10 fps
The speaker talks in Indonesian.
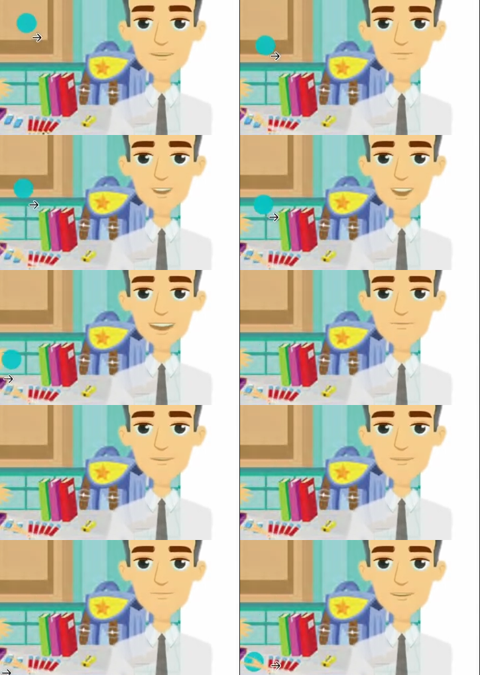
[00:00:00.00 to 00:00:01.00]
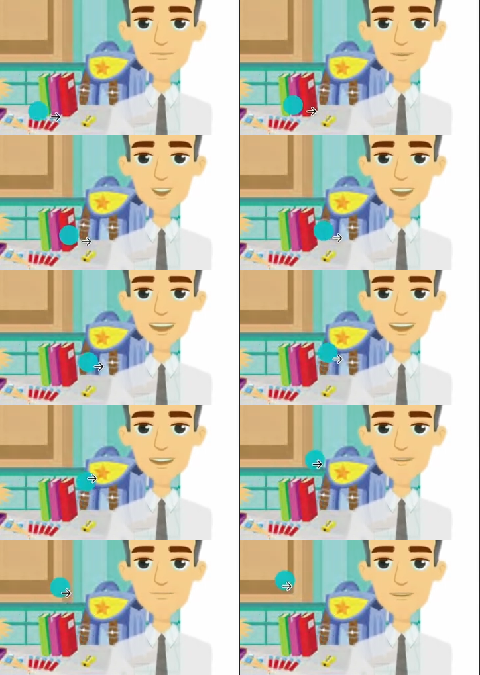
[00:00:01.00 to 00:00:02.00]
are some things,
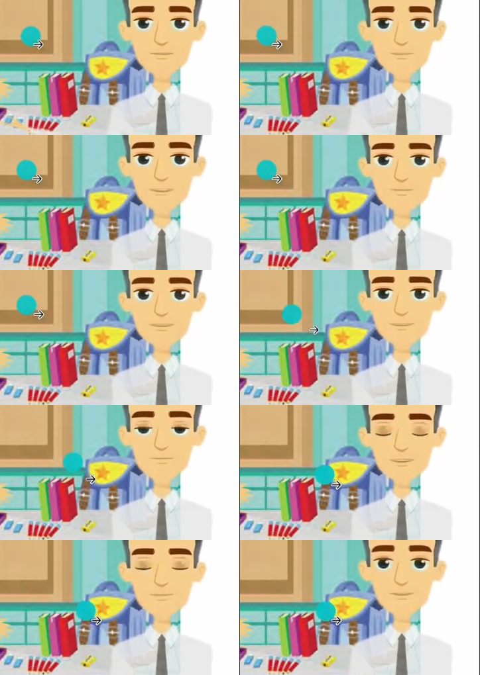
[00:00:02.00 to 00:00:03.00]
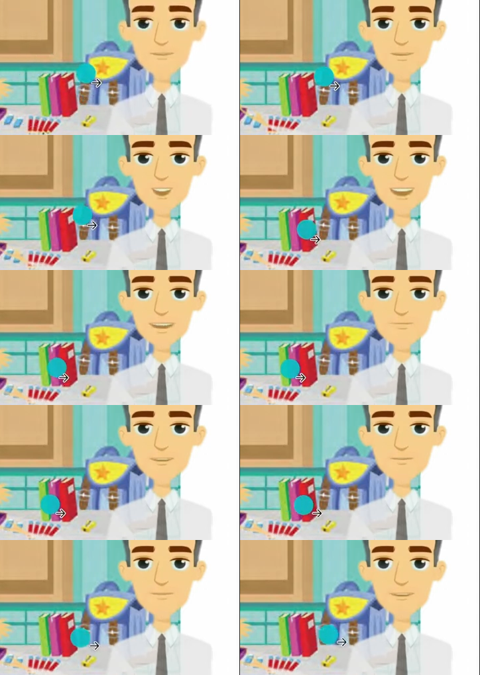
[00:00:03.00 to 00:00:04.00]
some books on the table.
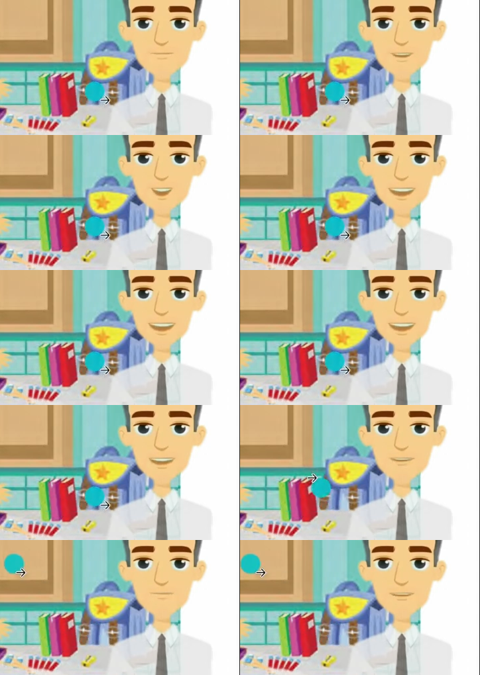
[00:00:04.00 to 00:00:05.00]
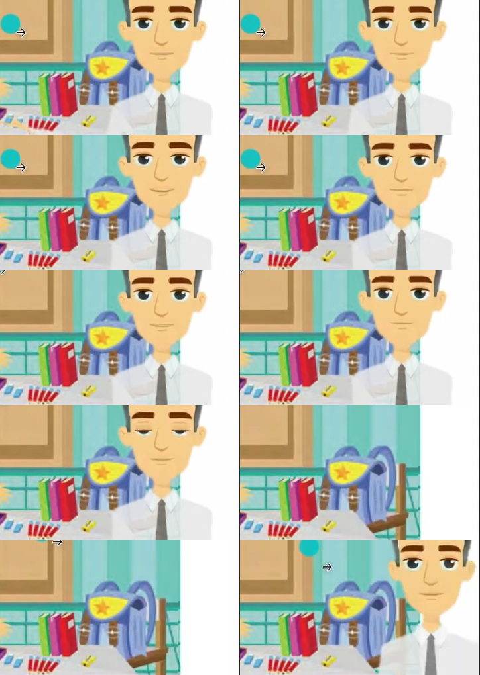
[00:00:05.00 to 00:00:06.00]
Ya, yeah, saya sudah
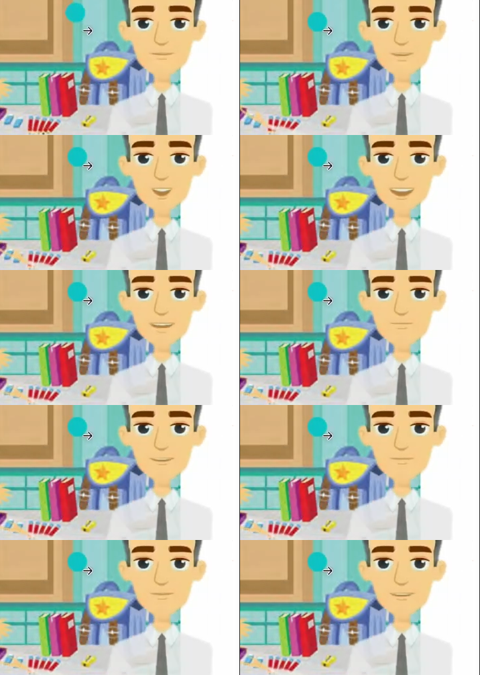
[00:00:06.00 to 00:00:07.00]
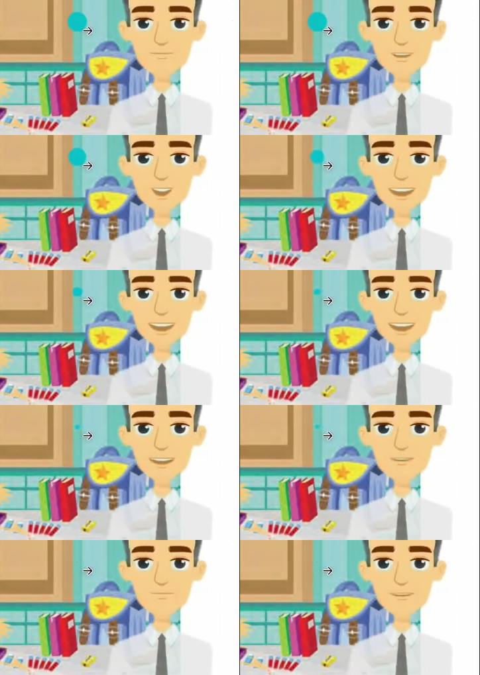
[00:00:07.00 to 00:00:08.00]
membuat cerita
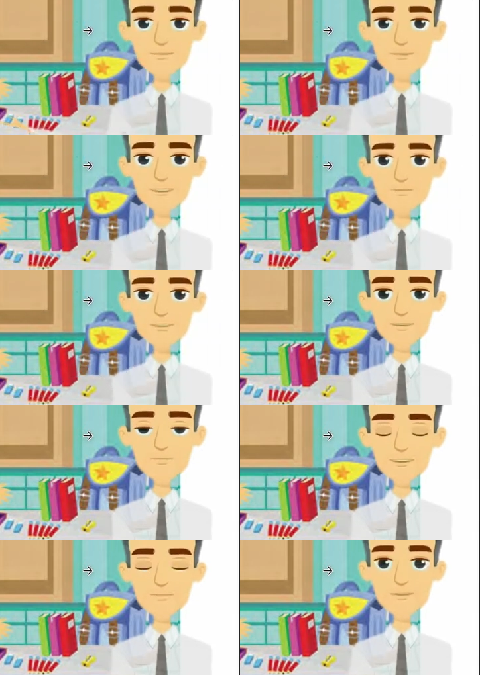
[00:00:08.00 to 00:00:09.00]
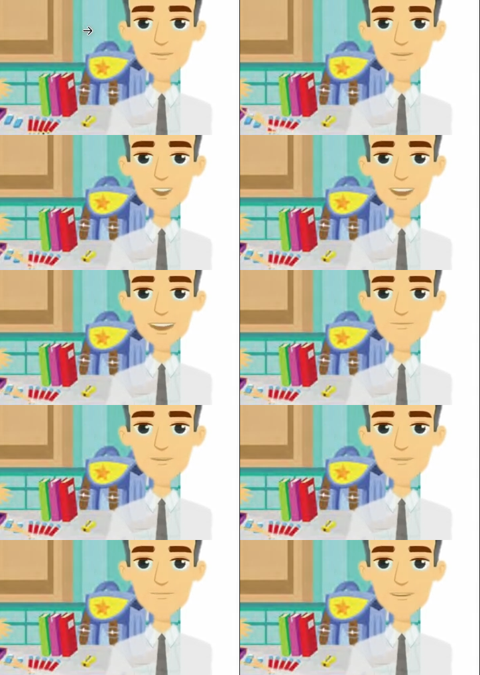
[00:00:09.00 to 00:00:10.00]
sesingkat mungkin
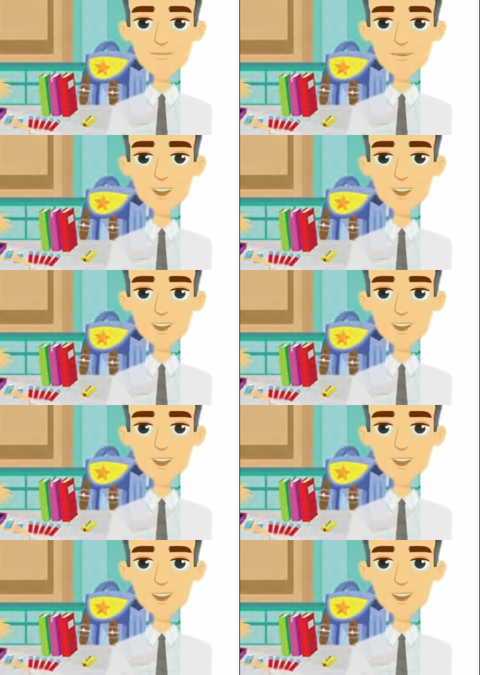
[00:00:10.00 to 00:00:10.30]
uh,